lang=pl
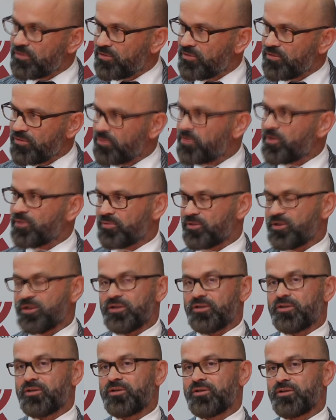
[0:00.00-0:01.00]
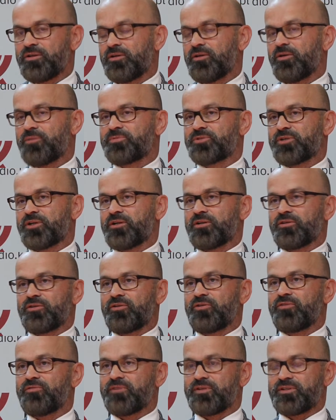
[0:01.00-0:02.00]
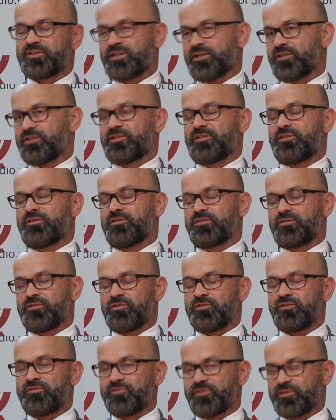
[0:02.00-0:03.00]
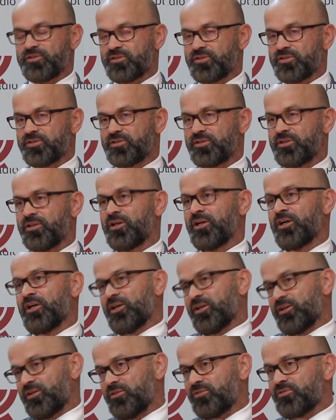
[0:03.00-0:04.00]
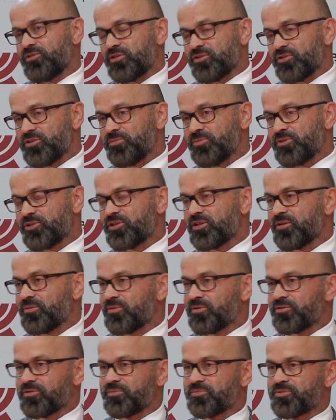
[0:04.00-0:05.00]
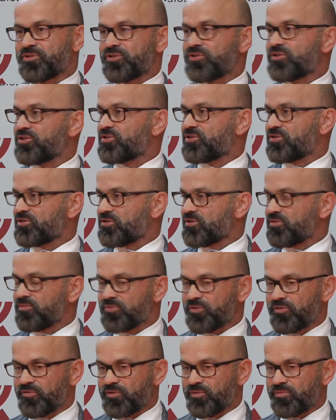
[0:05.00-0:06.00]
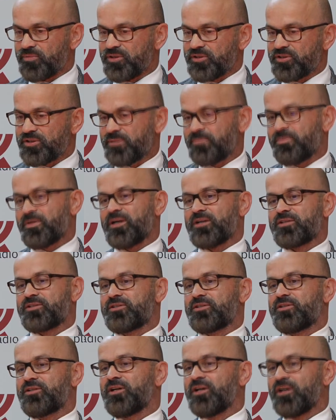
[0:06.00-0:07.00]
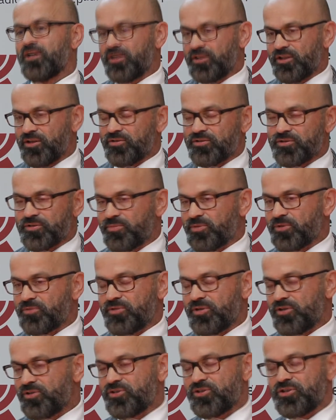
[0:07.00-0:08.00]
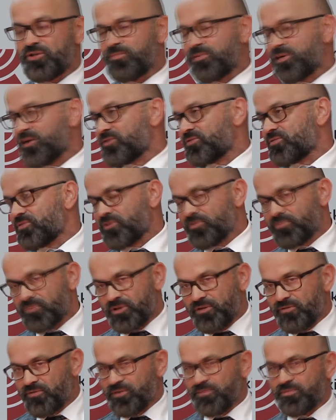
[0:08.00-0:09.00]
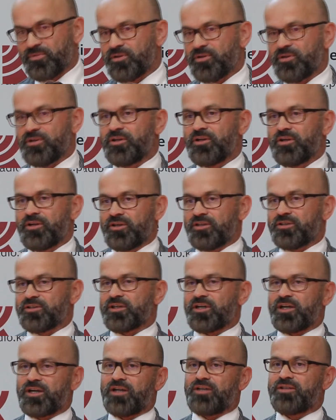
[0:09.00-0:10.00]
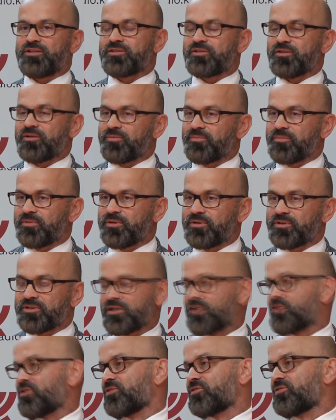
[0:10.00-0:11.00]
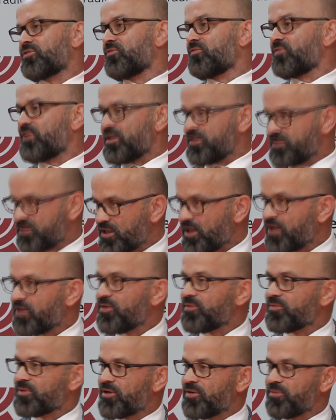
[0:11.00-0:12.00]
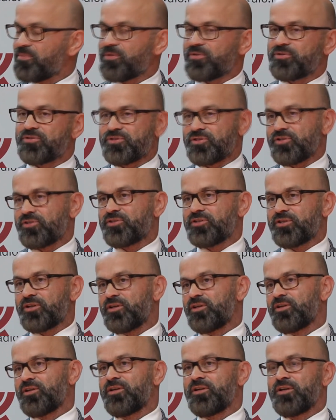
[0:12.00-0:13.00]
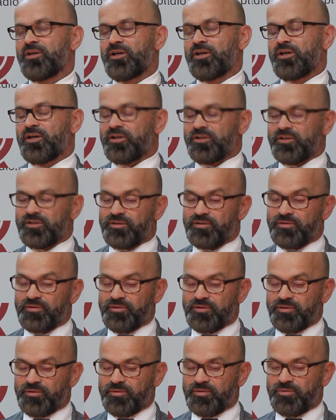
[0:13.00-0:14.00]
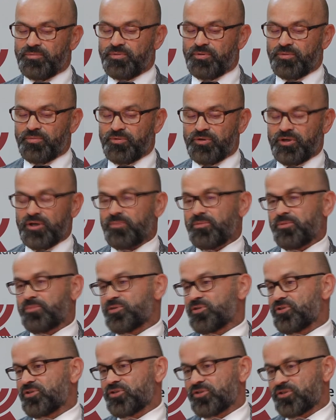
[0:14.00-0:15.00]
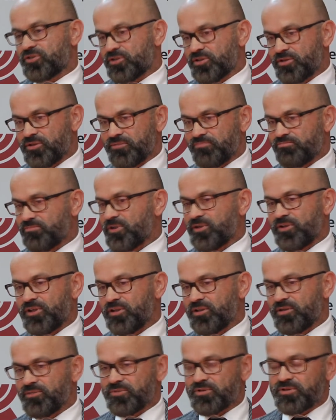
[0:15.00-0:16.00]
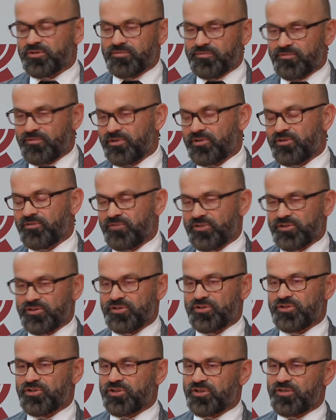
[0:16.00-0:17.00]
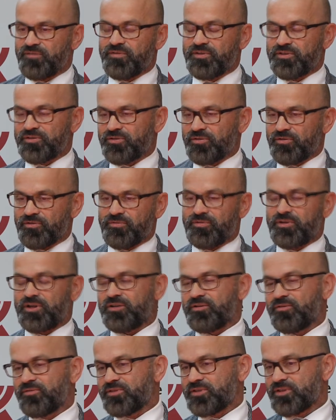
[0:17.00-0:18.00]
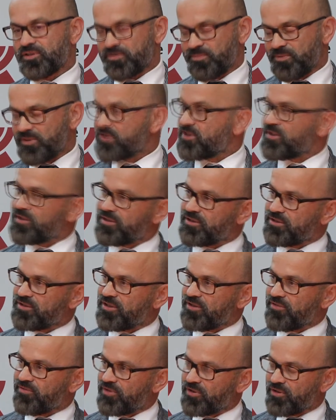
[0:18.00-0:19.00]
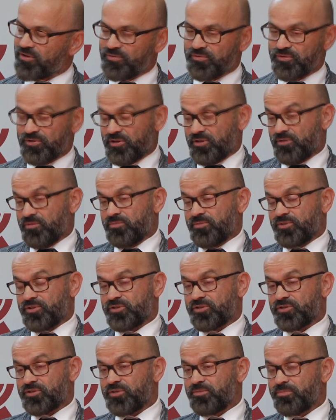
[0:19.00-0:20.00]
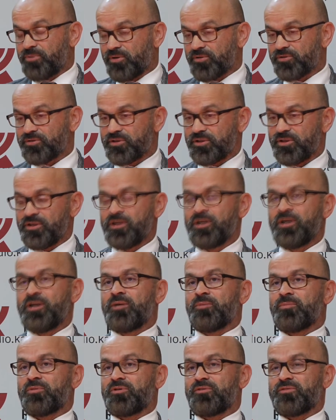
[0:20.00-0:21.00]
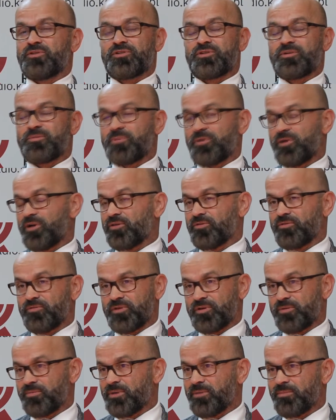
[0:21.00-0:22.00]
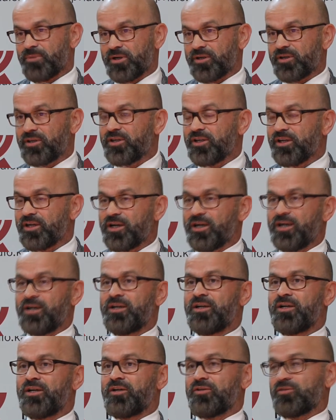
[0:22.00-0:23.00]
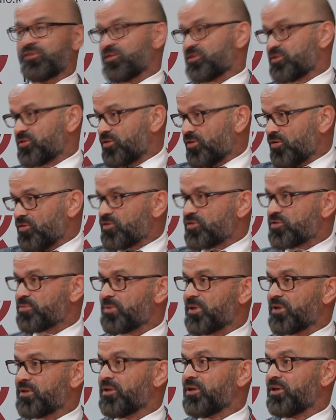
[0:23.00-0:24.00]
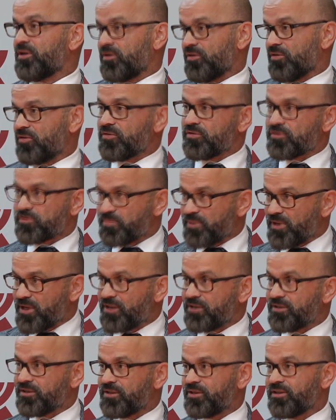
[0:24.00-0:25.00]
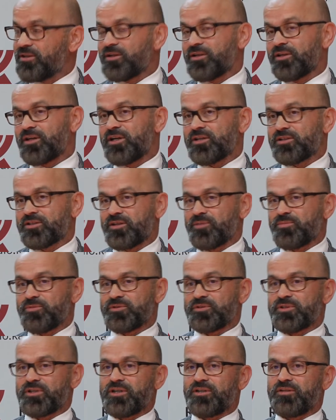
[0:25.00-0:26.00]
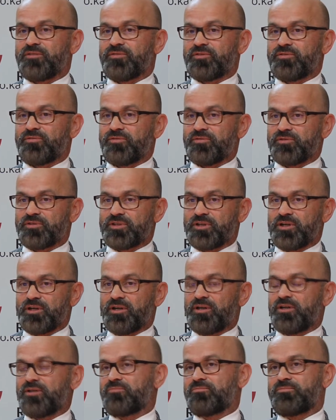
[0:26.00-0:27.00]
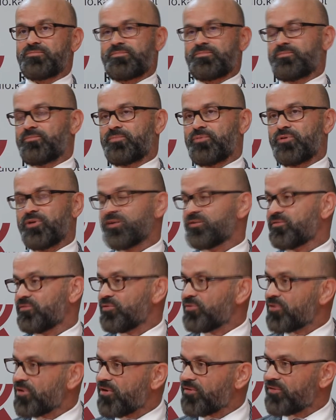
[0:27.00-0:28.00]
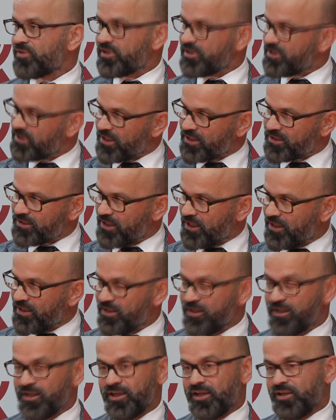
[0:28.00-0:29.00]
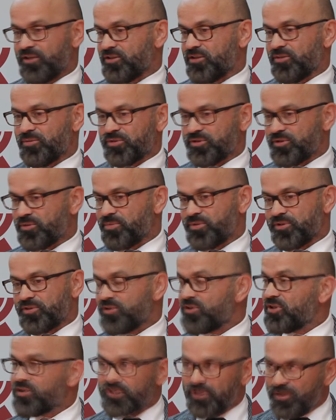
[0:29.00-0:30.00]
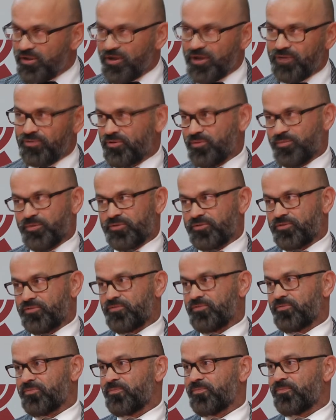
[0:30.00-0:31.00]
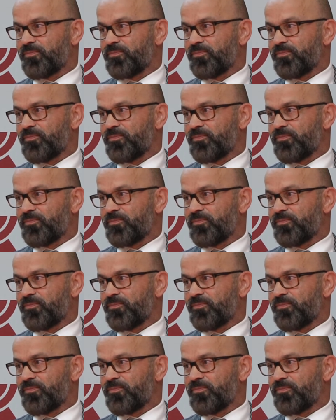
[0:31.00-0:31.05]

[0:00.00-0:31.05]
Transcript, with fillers: lubią ten e, obszar do inwestacji. do inwestycji cieszymy się, bo to przecież są nowe miejsca pracy. Te osoby, które dzisiaj pracują, nie wiem, e, za granicą e, zachodnią, wracają na Opolszczyznę i, i, i próbujemy przecież e, na jednym z ważniejszych inwestorów katowickiej specjalnej strefy ekonomicznej, a myślę, że i Polski, ponieważ tych projektów chyba ma kilka, to jest Kronoszpan. Kronoszpan, każdemu znany wytwórca płyt wiórowych i tak dalej, czyli można powiedzieć nie tylko automotyw.